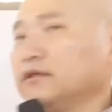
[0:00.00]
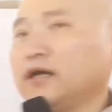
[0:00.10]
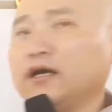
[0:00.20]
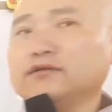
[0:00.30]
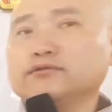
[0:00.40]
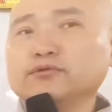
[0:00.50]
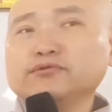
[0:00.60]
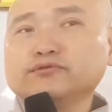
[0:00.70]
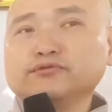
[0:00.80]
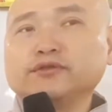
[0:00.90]

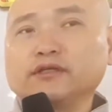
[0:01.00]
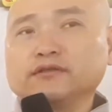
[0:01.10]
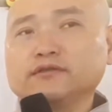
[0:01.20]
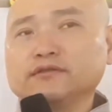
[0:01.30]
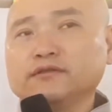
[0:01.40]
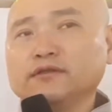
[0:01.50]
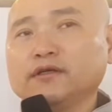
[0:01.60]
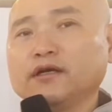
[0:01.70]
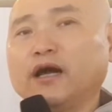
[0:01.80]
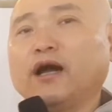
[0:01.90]
항동 중생.
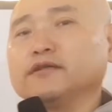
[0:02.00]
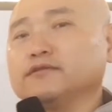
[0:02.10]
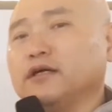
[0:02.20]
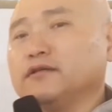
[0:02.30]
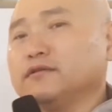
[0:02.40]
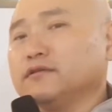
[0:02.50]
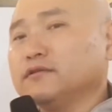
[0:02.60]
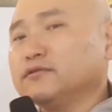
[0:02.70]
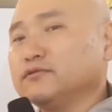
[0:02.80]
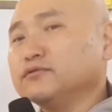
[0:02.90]
항상
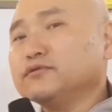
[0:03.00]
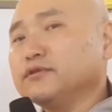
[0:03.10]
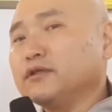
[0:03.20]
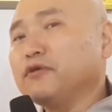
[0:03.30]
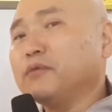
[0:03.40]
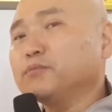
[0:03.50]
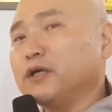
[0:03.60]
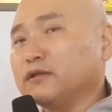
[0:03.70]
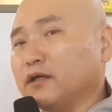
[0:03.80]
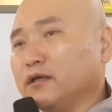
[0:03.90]
중생과
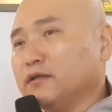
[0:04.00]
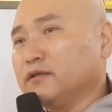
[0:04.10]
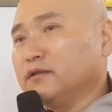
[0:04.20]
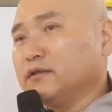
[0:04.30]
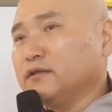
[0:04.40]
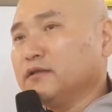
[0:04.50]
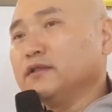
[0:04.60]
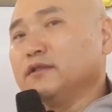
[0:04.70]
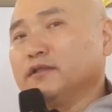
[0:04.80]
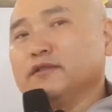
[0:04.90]
함께 한다.
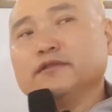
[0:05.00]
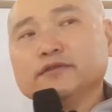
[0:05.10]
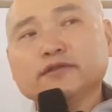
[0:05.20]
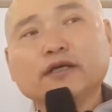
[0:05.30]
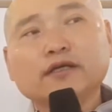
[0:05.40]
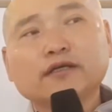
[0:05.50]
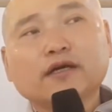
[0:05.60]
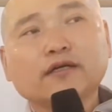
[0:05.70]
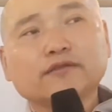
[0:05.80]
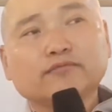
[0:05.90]

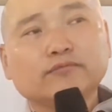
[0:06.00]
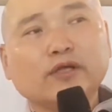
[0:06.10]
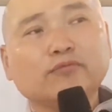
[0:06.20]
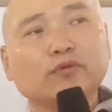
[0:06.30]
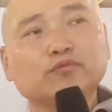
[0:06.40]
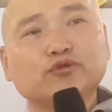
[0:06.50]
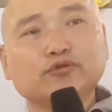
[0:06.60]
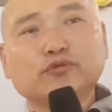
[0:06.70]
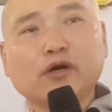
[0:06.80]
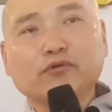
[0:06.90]
내가 내 몸
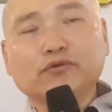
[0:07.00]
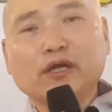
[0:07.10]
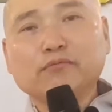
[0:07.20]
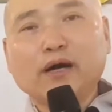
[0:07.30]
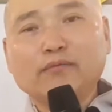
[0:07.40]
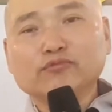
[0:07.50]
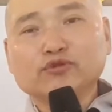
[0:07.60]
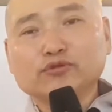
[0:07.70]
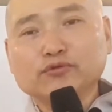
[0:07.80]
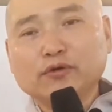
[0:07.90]
중요하고 내 마음
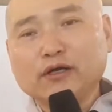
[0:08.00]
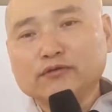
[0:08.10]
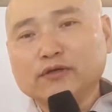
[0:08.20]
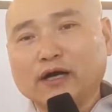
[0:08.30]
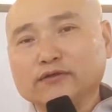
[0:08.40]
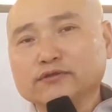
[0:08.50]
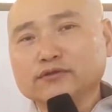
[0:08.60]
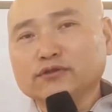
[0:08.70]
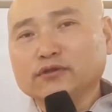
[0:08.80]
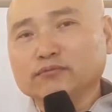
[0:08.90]
중요한 거 아는
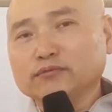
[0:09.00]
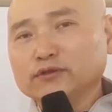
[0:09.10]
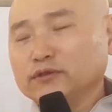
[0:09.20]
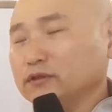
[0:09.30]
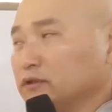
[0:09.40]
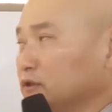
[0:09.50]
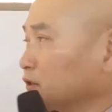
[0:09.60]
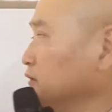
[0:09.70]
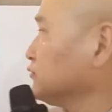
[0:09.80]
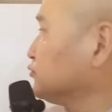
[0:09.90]
것처럼
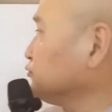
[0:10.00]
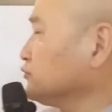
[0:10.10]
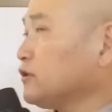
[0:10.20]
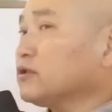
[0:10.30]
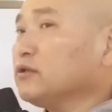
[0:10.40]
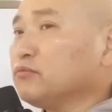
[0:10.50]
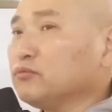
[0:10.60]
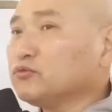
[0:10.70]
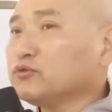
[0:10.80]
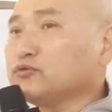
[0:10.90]
중생의
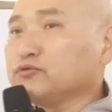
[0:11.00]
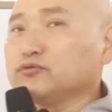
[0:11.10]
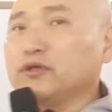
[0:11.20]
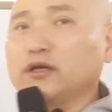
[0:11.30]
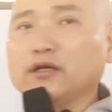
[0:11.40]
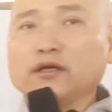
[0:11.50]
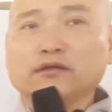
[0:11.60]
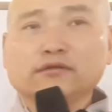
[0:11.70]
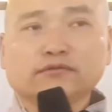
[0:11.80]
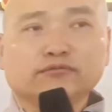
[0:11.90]
몸도
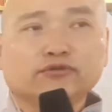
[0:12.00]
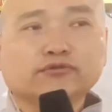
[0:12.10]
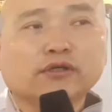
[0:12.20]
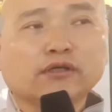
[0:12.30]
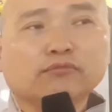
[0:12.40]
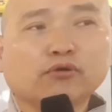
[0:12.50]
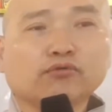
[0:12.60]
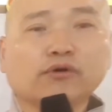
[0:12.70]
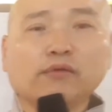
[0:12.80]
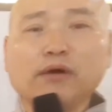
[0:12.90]
중생의 중생의
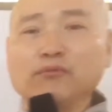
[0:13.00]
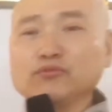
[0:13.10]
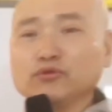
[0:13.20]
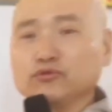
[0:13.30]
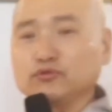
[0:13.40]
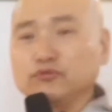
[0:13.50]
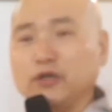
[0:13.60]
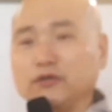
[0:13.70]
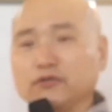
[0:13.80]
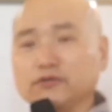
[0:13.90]
몸과 마음도
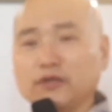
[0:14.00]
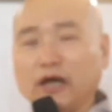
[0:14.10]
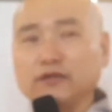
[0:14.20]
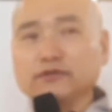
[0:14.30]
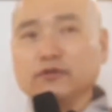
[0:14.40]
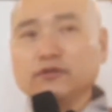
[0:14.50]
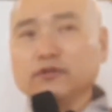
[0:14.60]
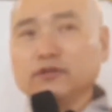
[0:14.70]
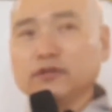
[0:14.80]
중요한 것을 아는 거